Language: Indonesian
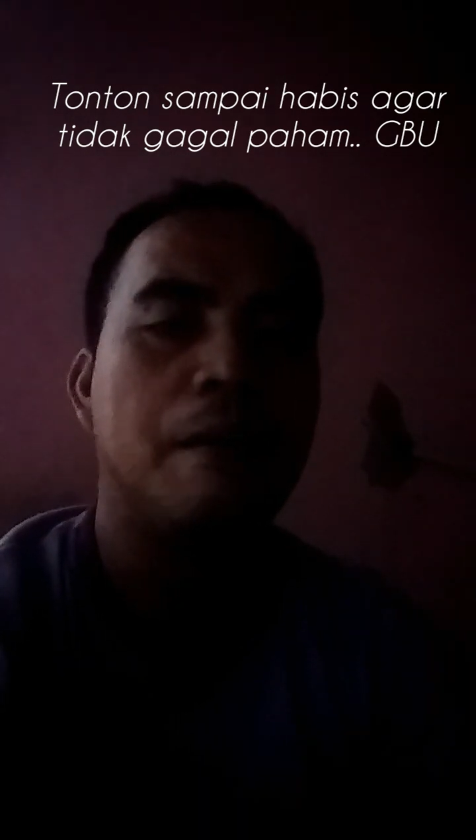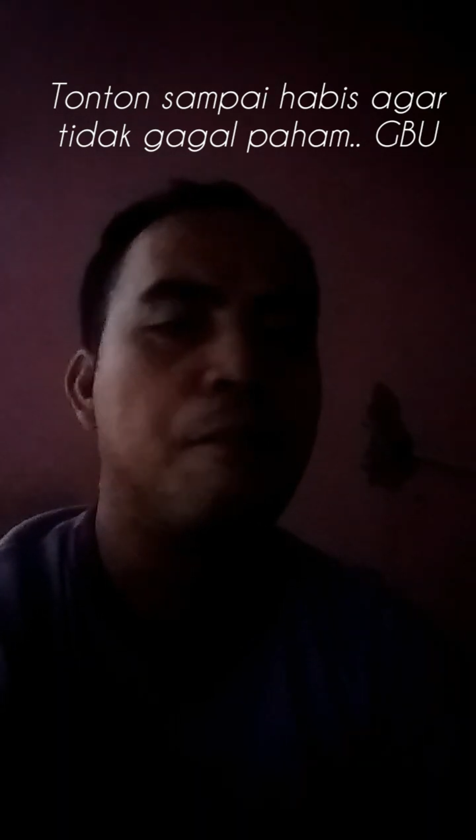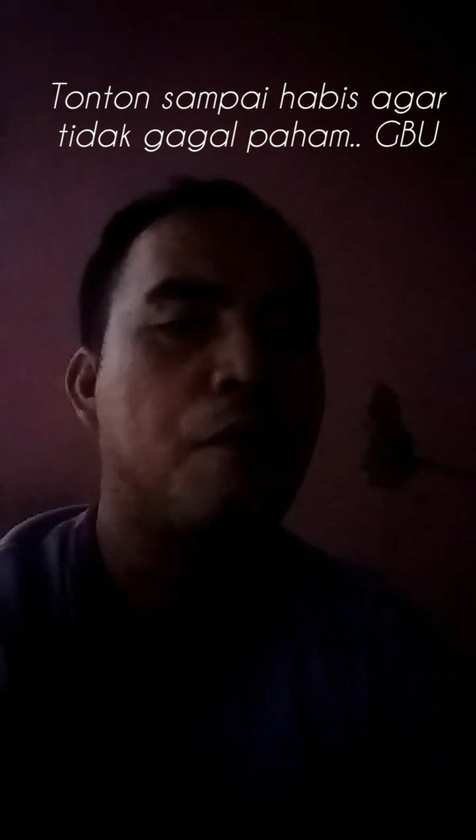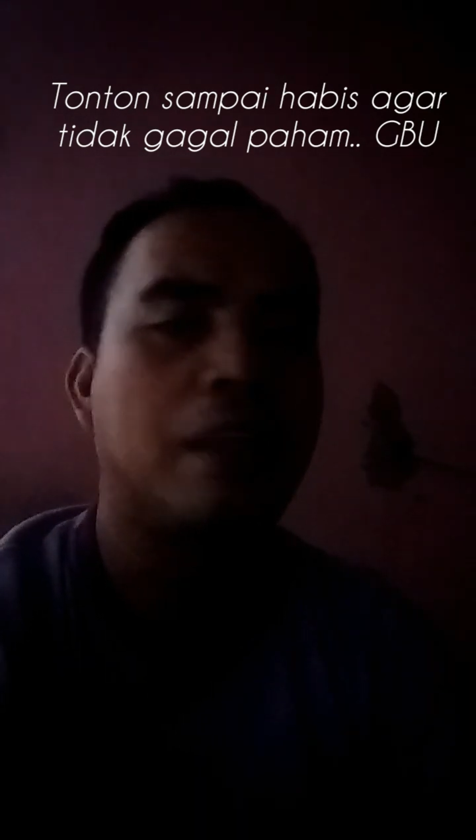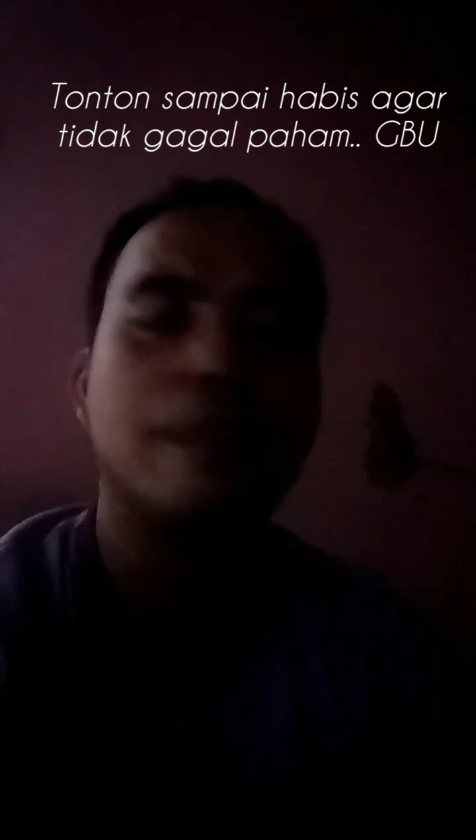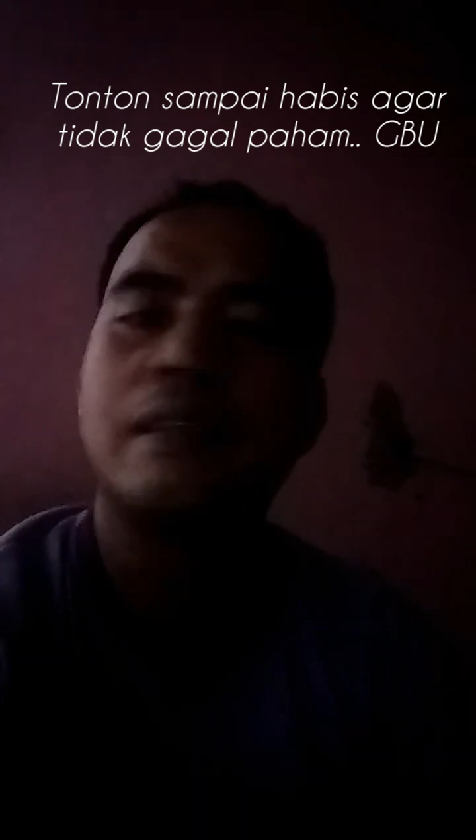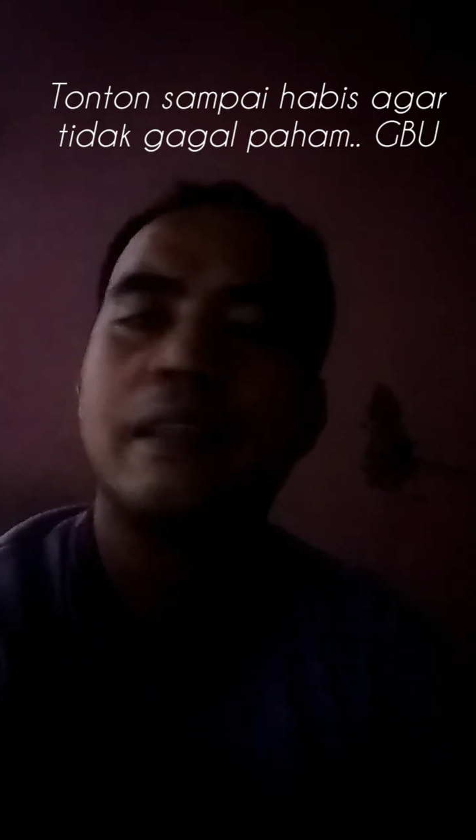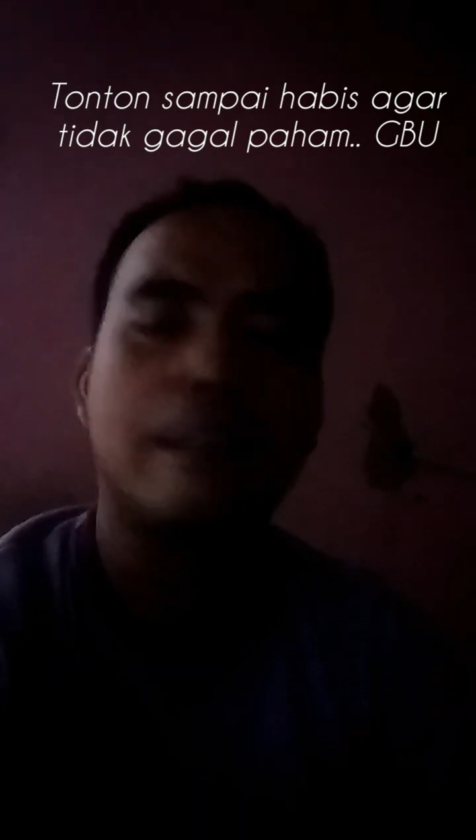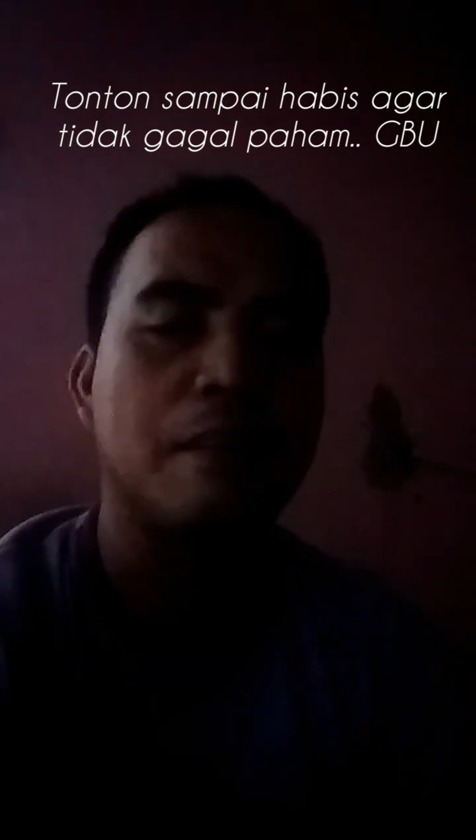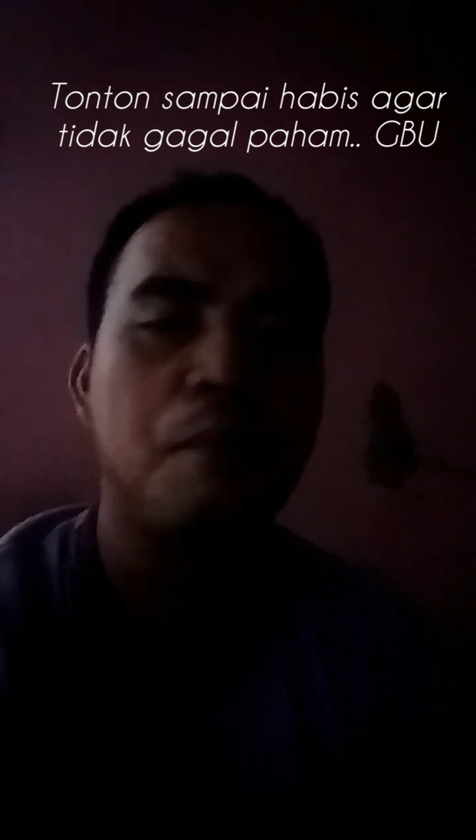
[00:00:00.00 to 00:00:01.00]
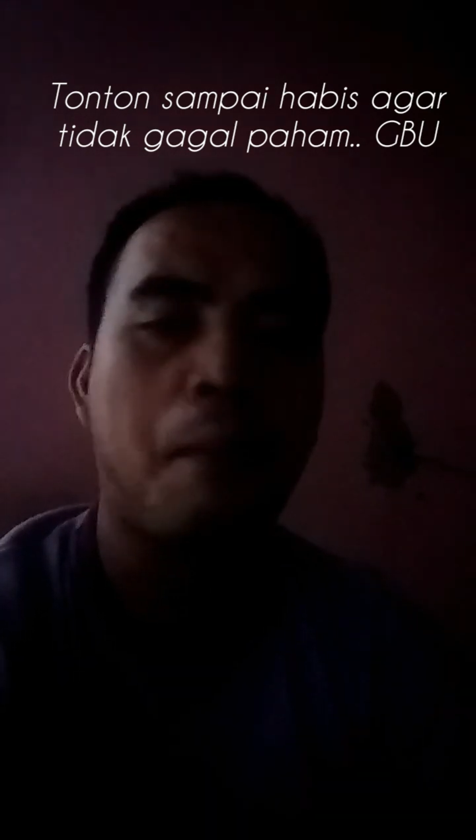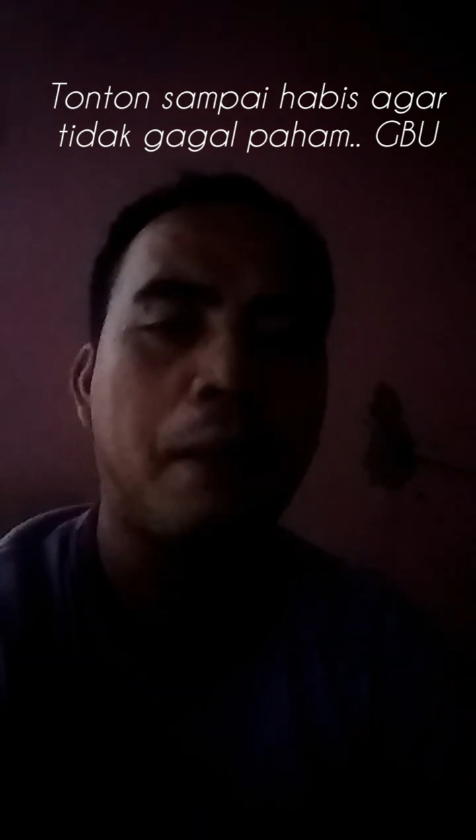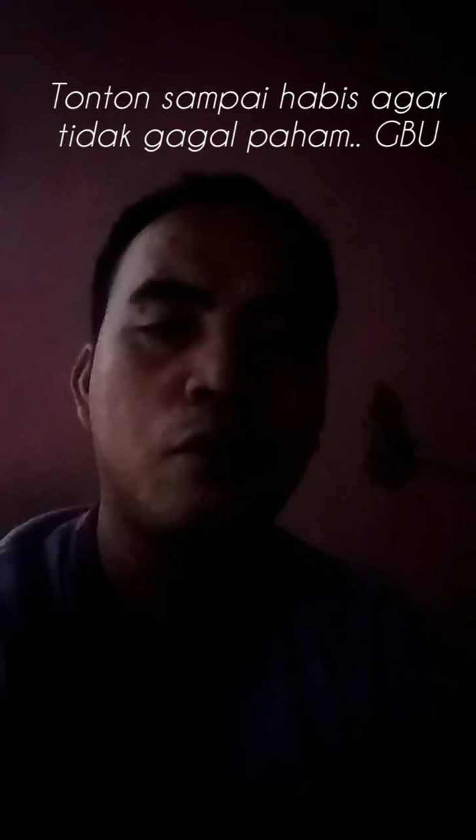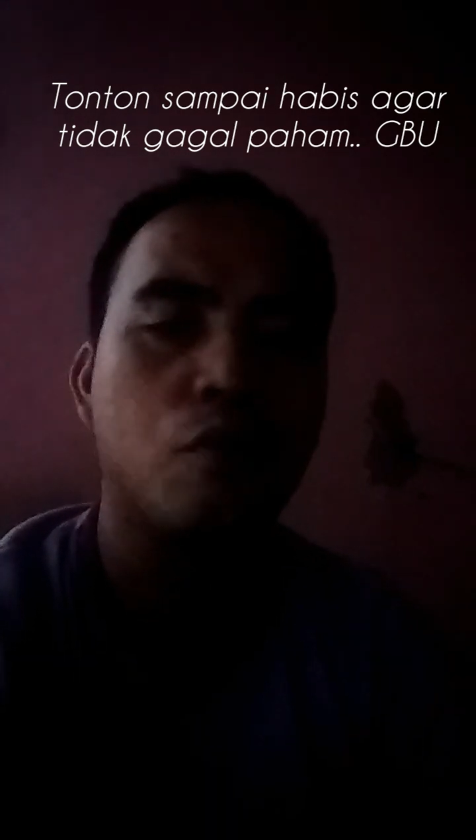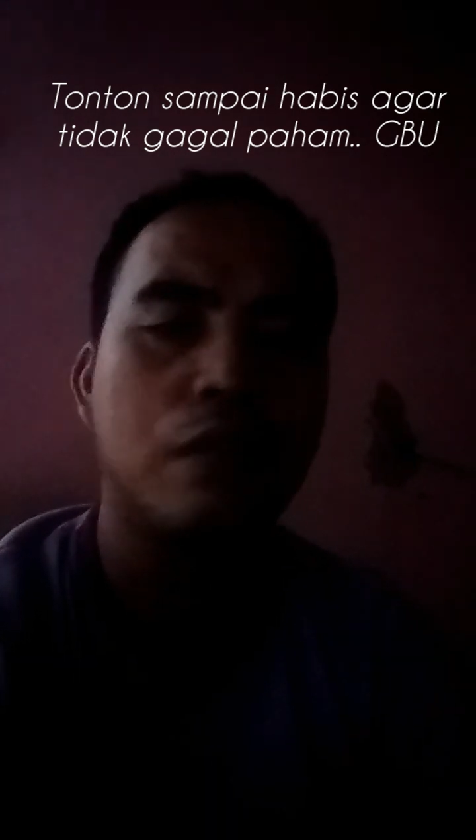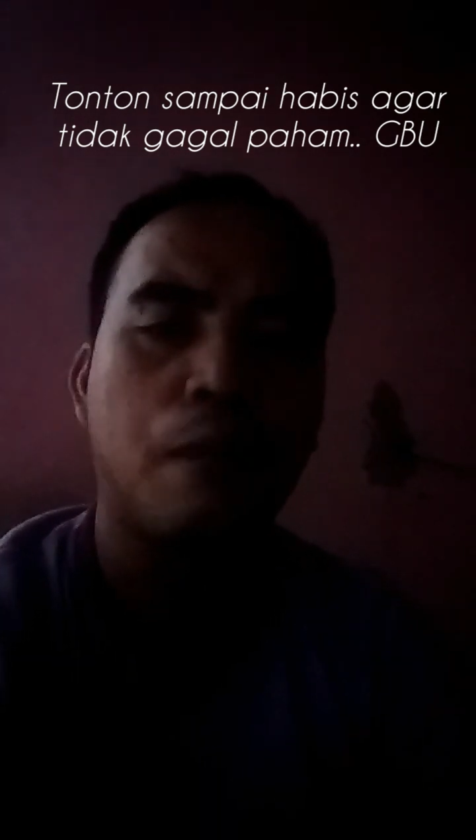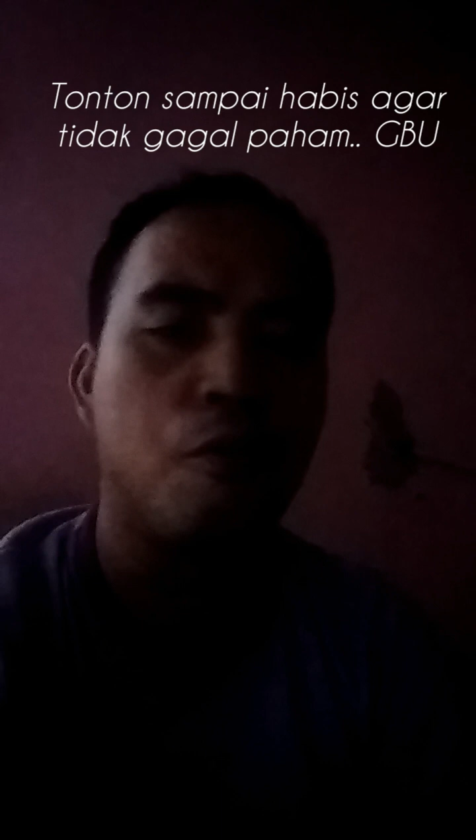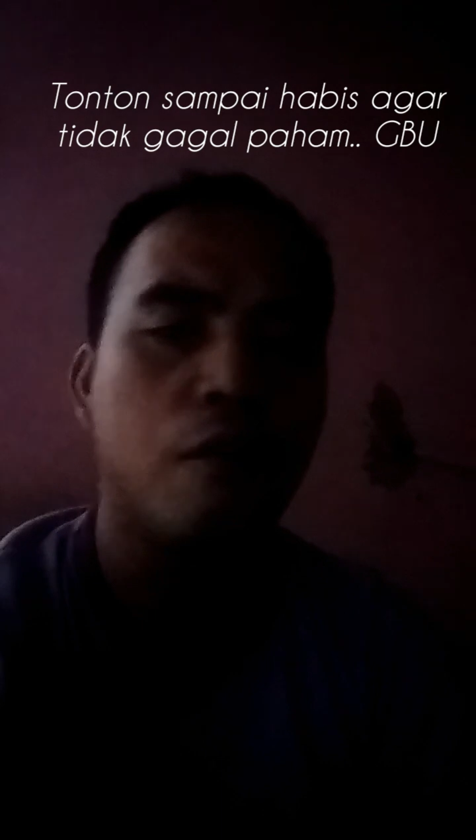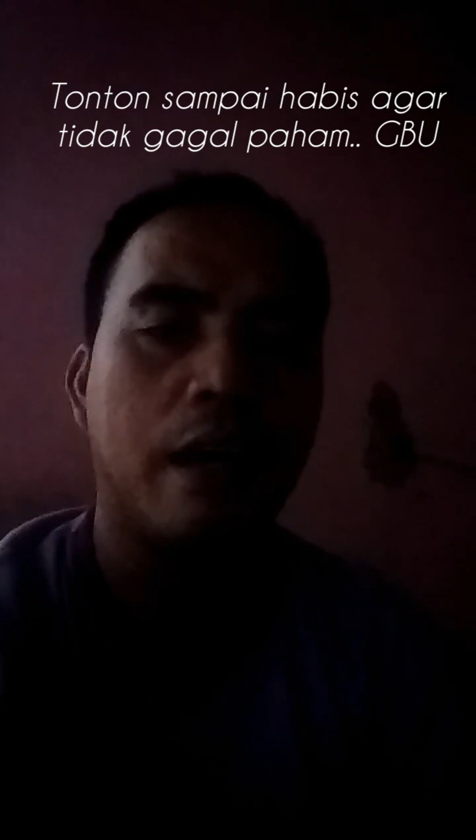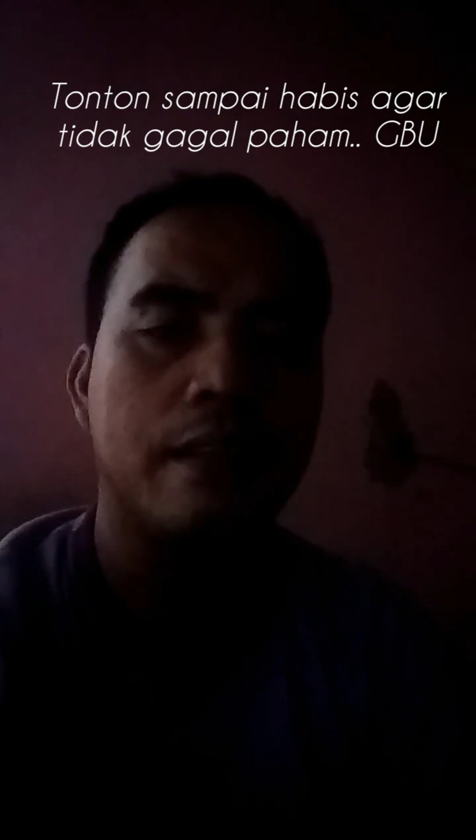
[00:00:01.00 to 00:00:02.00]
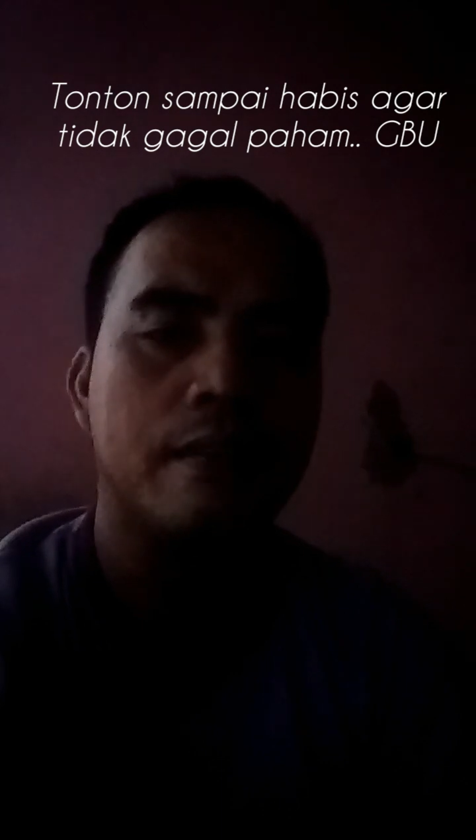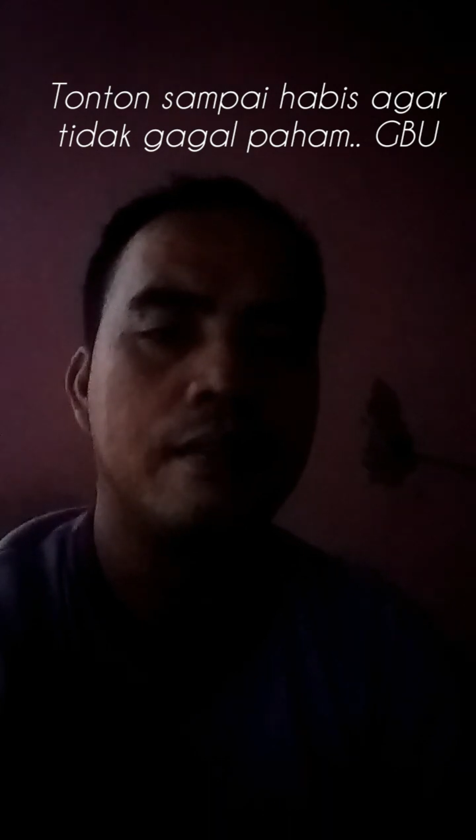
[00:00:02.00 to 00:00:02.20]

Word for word: Bukan kita sembah patungnya, bukan.